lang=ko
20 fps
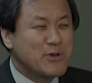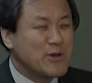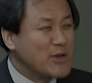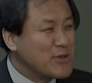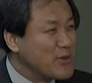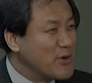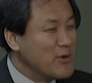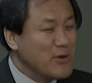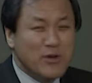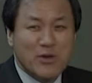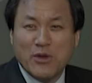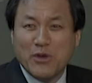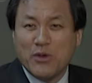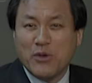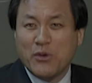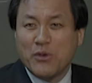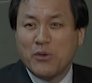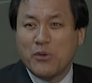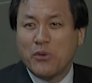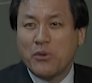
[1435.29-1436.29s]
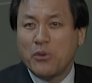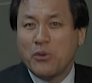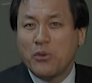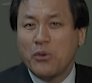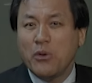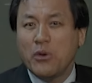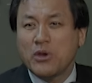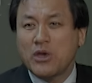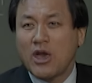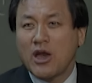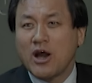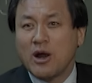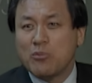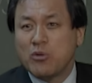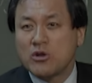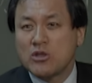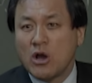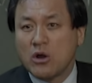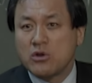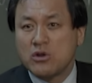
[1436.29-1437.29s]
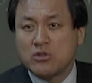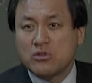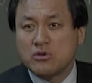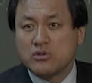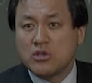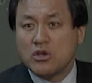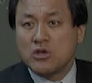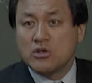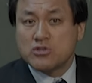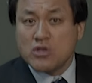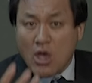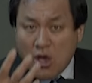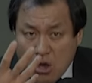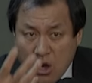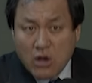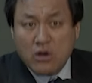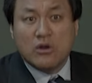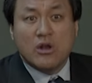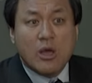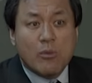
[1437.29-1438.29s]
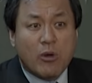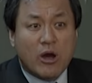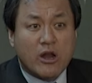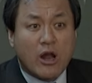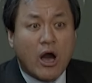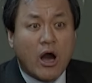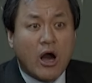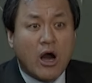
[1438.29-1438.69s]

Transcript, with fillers: 그래서 회개가 뭐냐 그랬더니 생각을 해봐라.